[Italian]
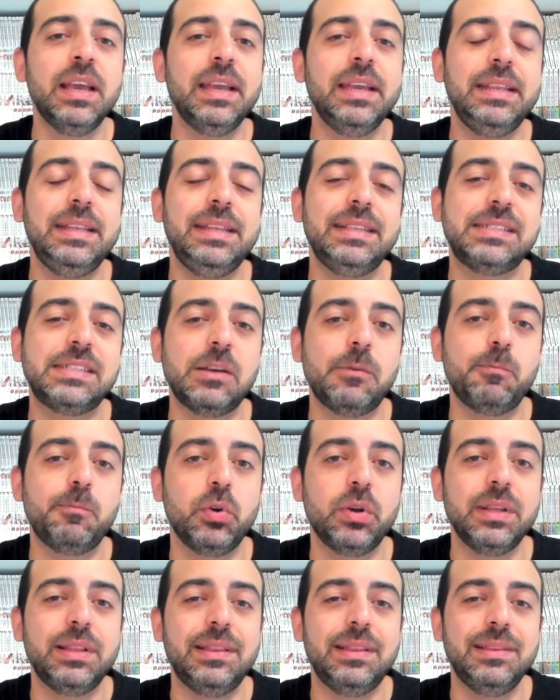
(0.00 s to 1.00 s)
inizia un
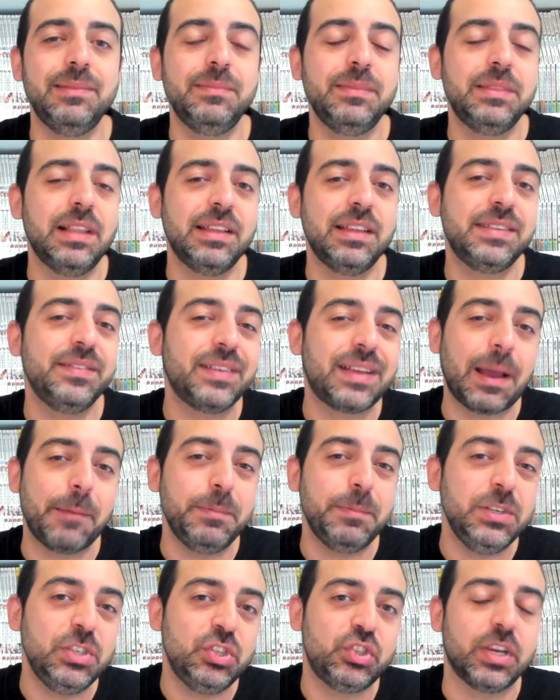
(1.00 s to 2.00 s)
pochettino, mm, si
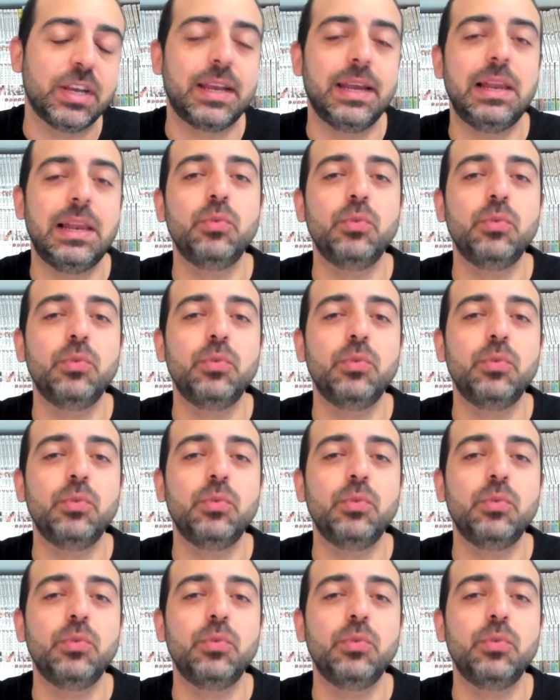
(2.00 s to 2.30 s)
capisce che